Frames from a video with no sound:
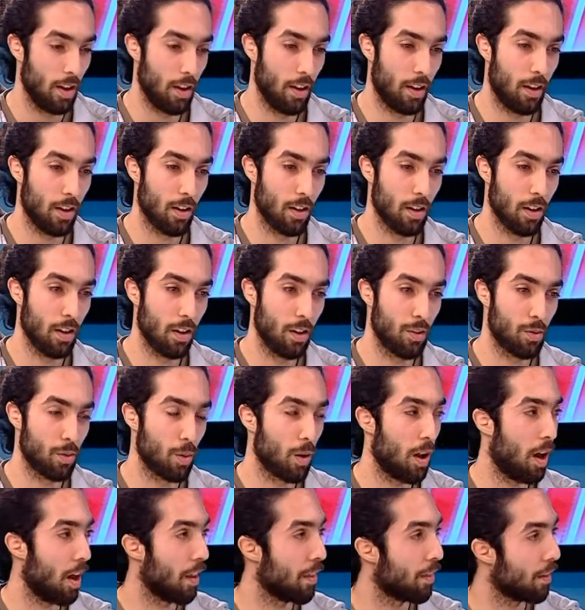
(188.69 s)
لكن لسوء
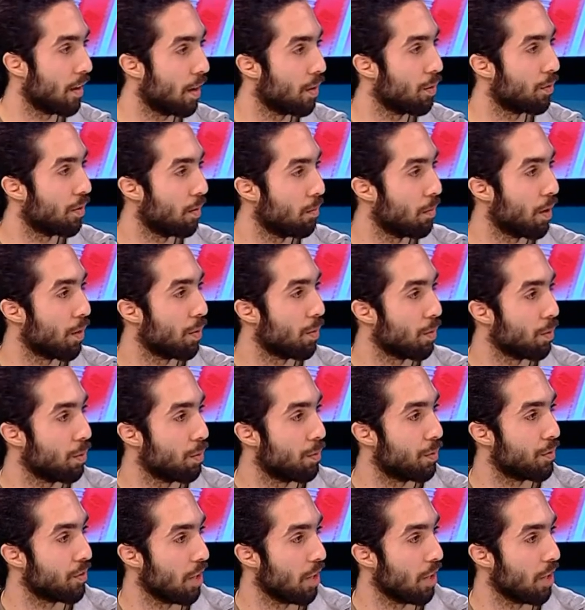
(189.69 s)
الحظ كانوا فما ظروف